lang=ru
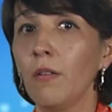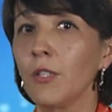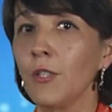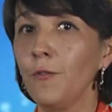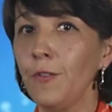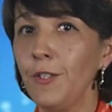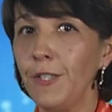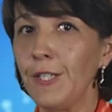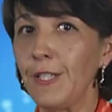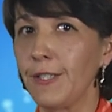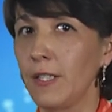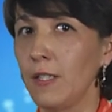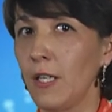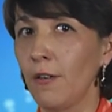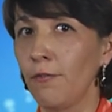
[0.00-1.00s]

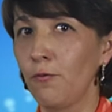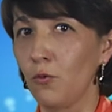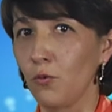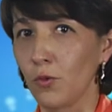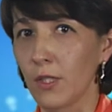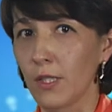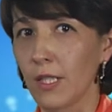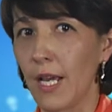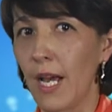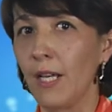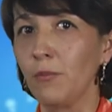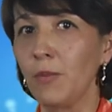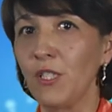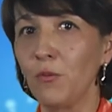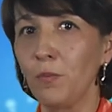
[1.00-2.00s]
Двигательная функция
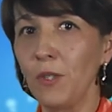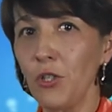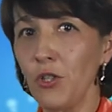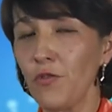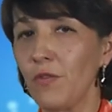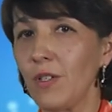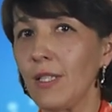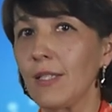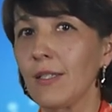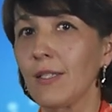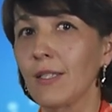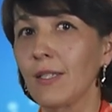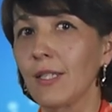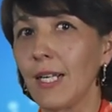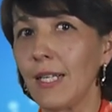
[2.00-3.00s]
обеспечивается
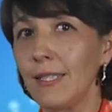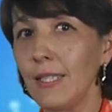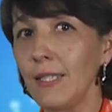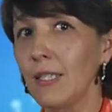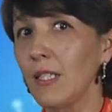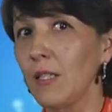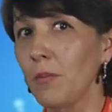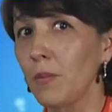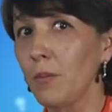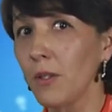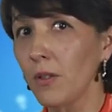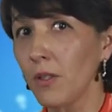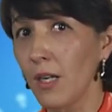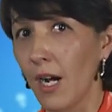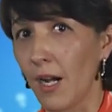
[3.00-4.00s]
сократительными
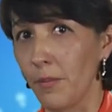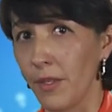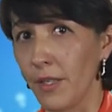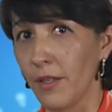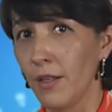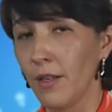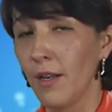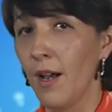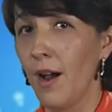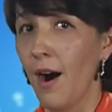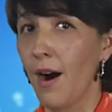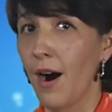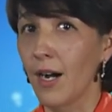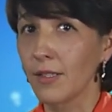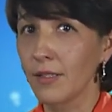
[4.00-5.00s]
белками –
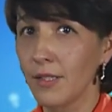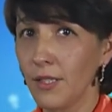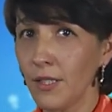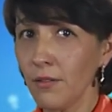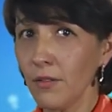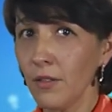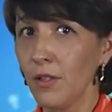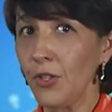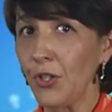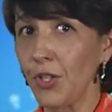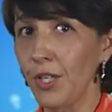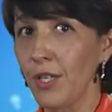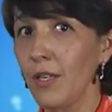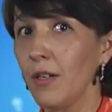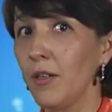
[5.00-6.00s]
актин
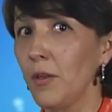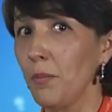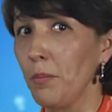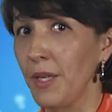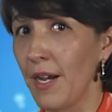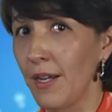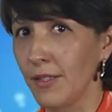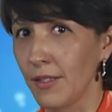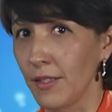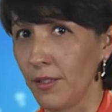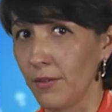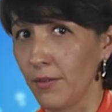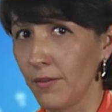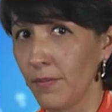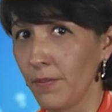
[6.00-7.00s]
и
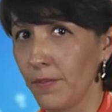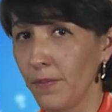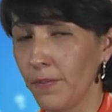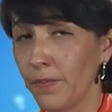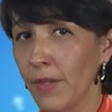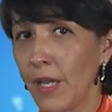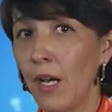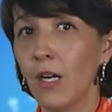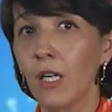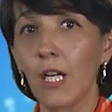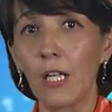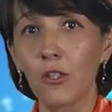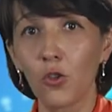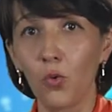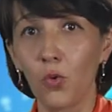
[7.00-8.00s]
миозин,
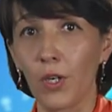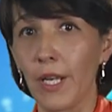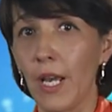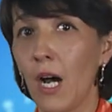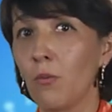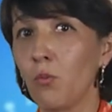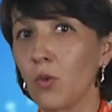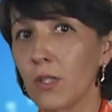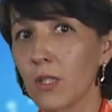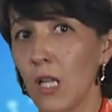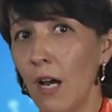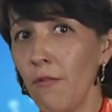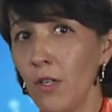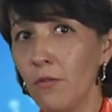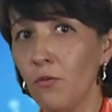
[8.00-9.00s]
которые
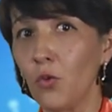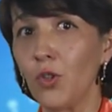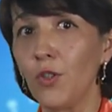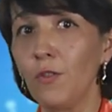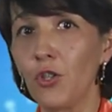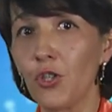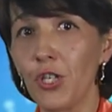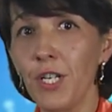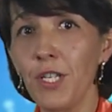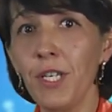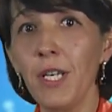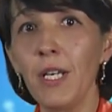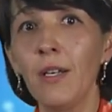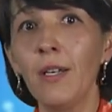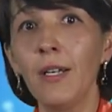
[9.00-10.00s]
обуславливают
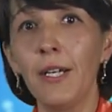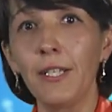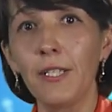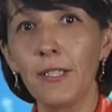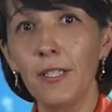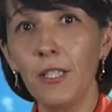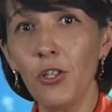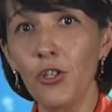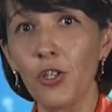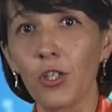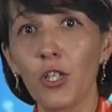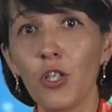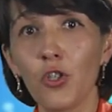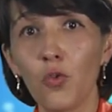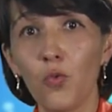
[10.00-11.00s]
движение
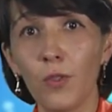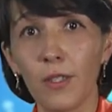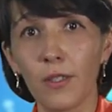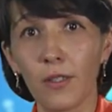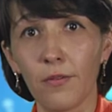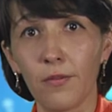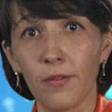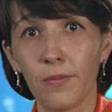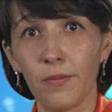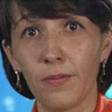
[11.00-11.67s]
ресничек и жгутиков.